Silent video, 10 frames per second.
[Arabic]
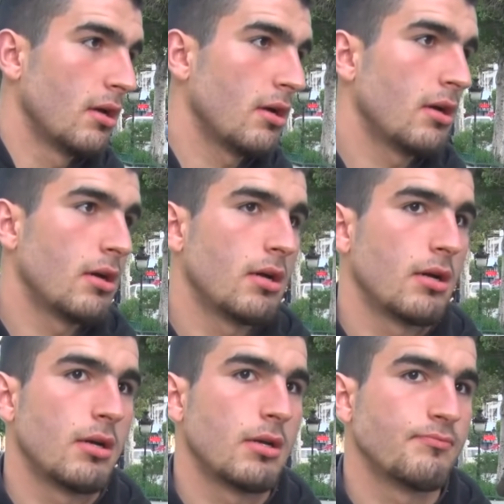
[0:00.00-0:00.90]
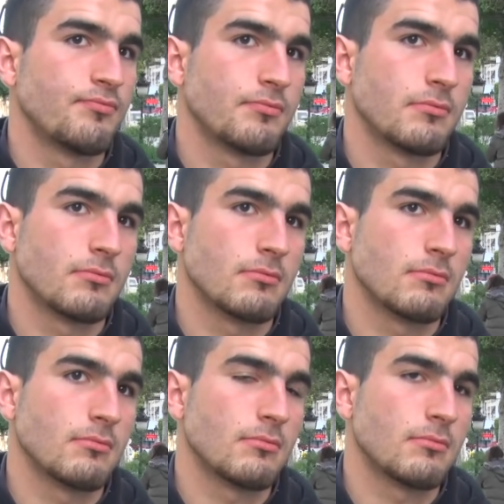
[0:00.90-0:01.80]
أه
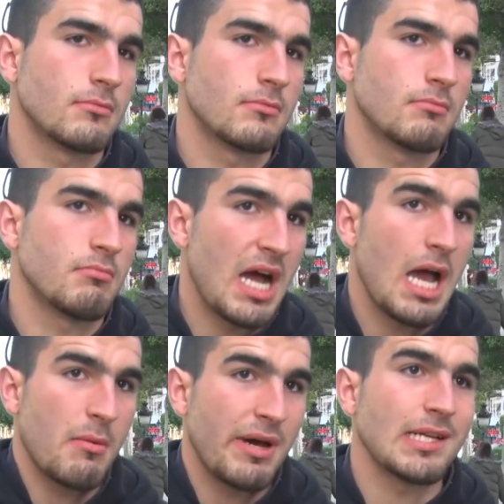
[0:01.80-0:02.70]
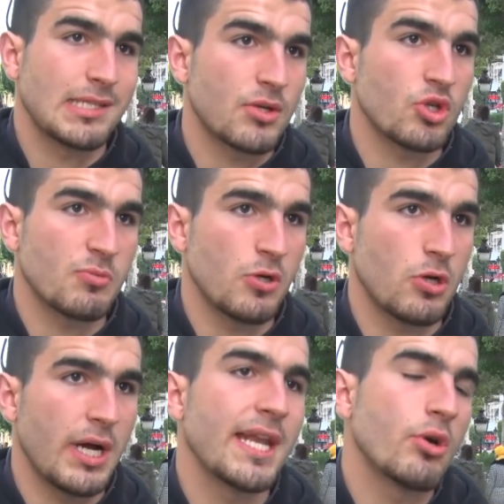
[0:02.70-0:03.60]
معاها معاها
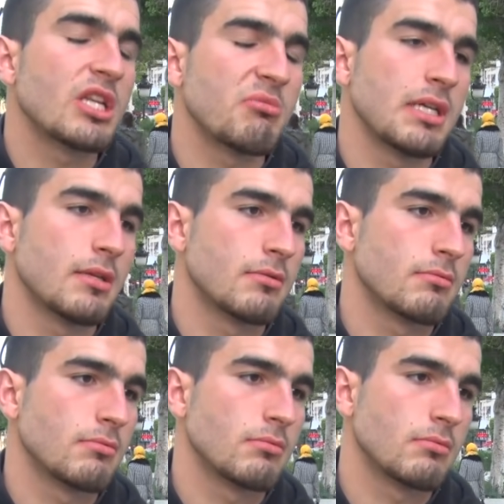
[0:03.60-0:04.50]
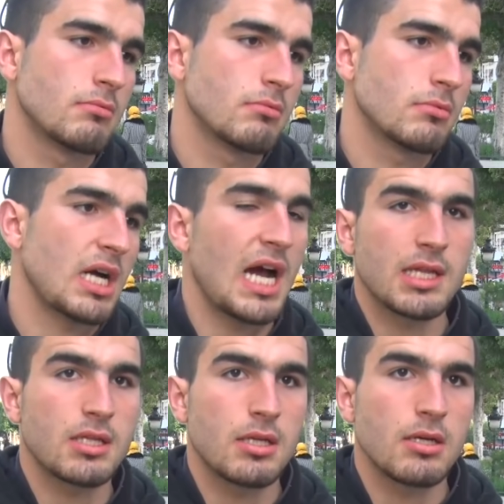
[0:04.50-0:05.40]
سيريوزمون ان اون دمي
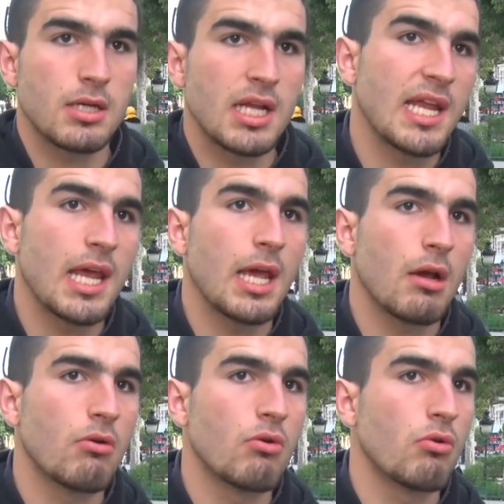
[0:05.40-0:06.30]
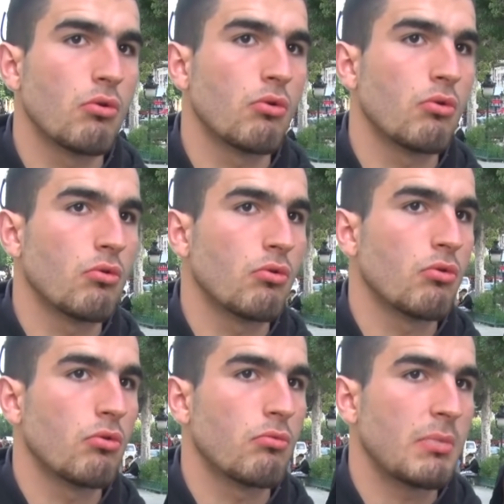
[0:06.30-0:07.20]
قعد لهنا
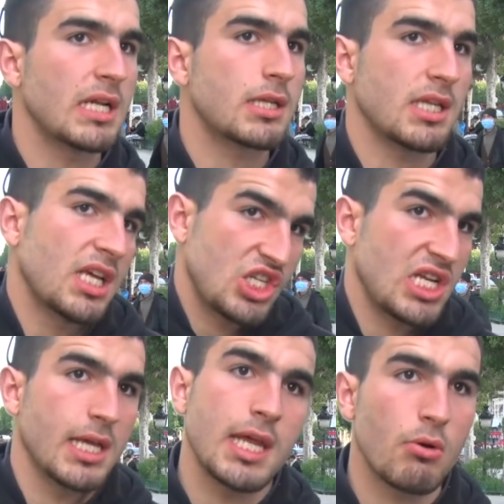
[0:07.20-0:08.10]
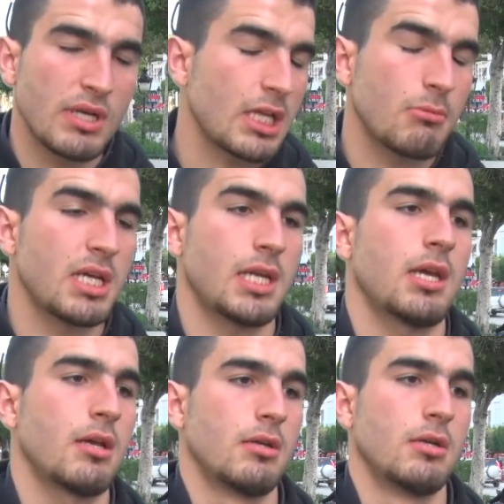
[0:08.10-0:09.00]
ومعناتها نعيش لهنا ونخدم
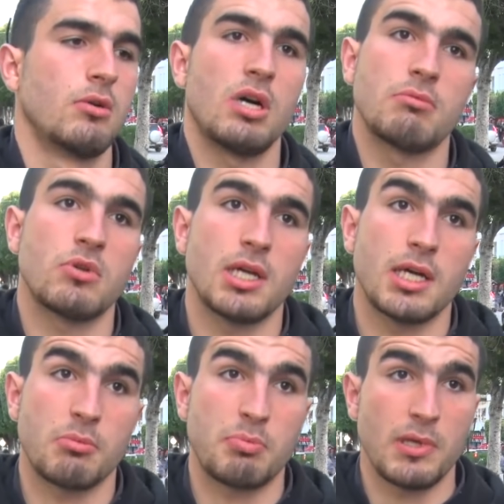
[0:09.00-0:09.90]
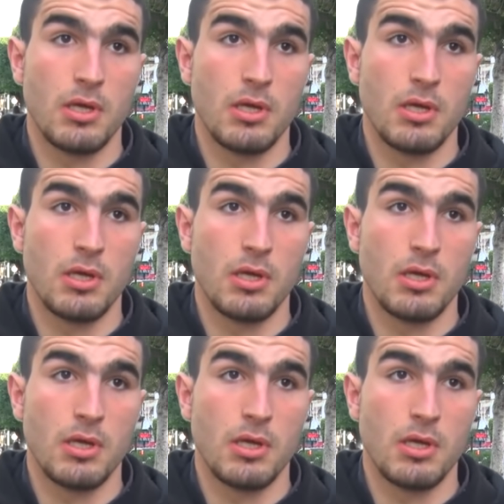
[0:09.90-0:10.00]
لهنا الحمد لله يا رب